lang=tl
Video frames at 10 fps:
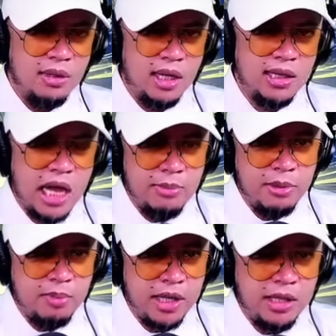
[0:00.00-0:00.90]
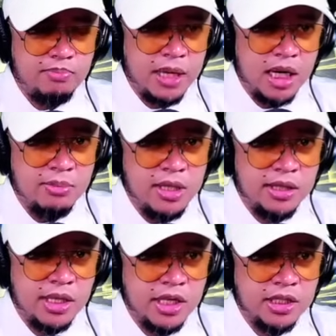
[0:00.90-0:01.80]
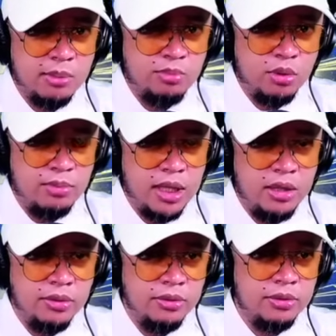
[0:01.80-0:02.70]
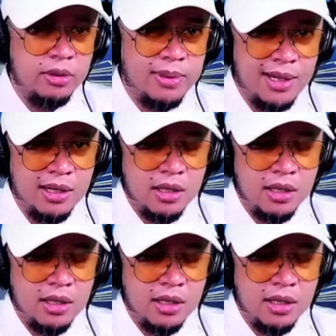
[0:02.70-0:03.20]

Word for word: Ang daming pwedeng paggamitan niya 10 milyon, di ba?